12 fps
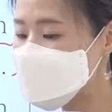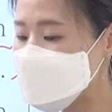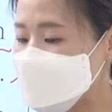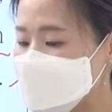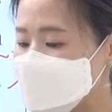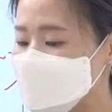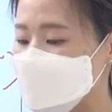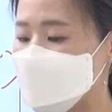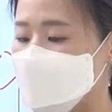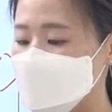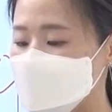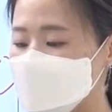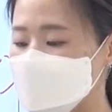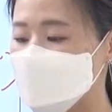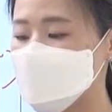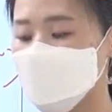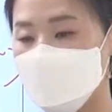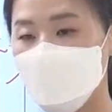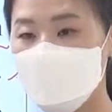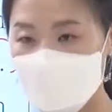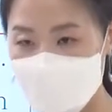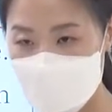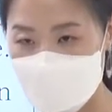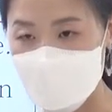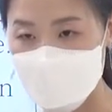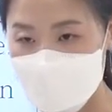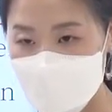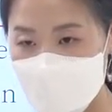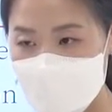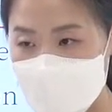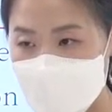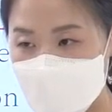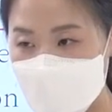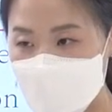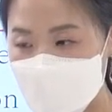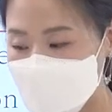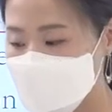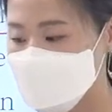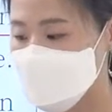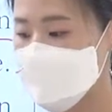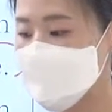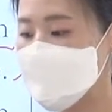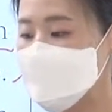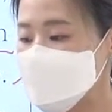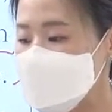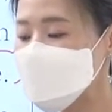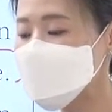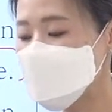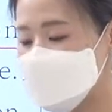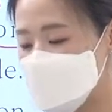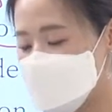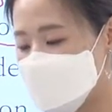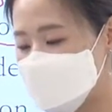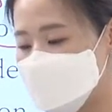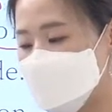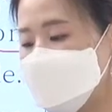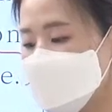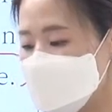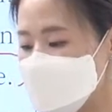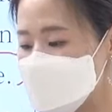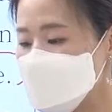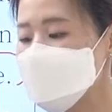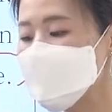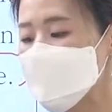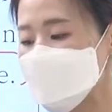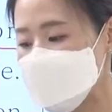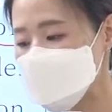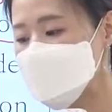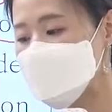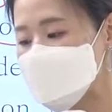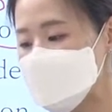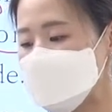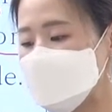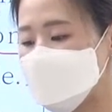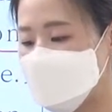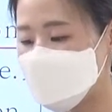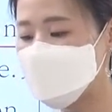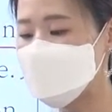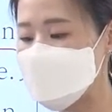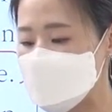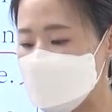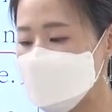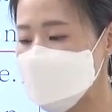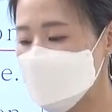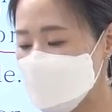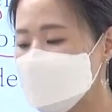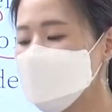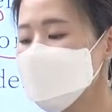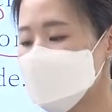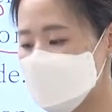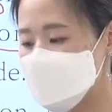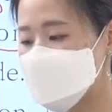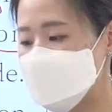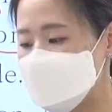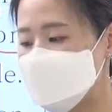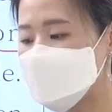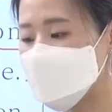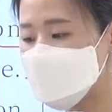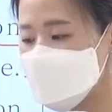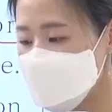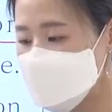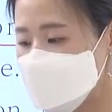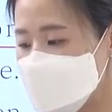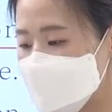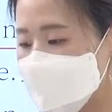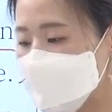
n 하고 뒤에 whether to는 동격이라고 보시면 돼요. 음. 최종 결정, 뭐 하는 결정? 삼킬지 거부할지를 결정하는 것이